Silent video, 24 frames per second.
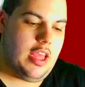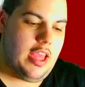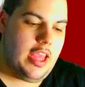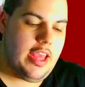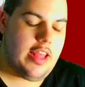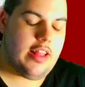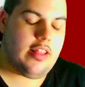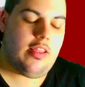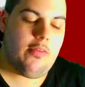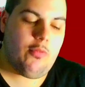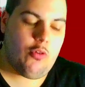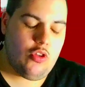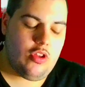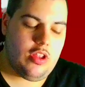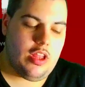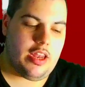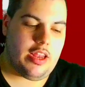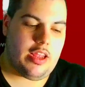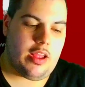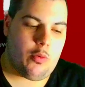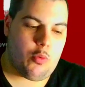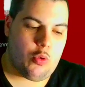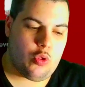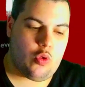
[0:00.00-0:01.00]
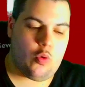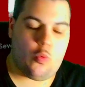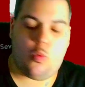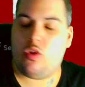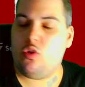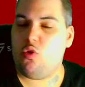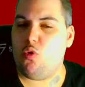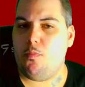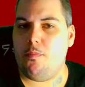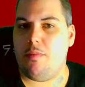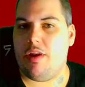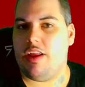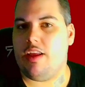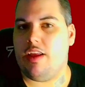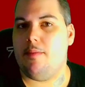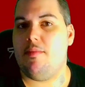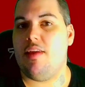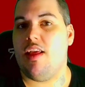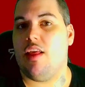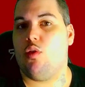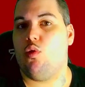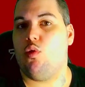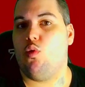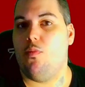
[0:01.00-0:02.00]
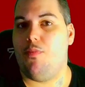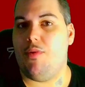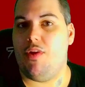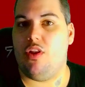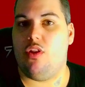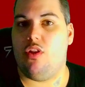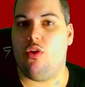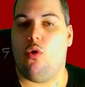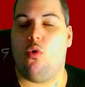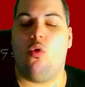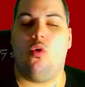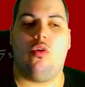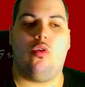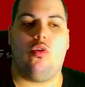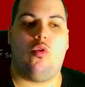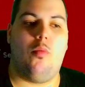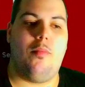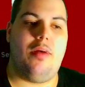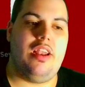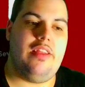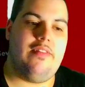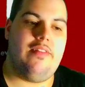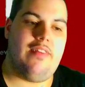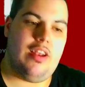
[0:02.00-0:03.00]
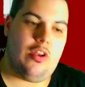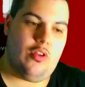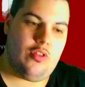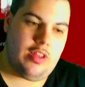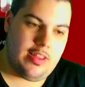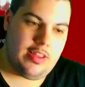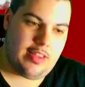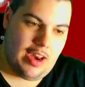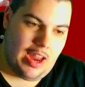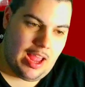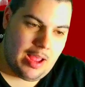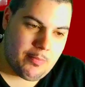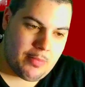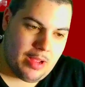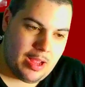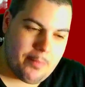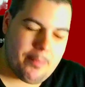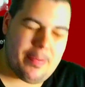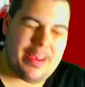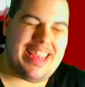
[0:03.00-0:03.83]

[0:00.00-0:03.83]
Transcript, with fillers: E devo dire che questo Quantum Break mi ha stupito come a livello di trama,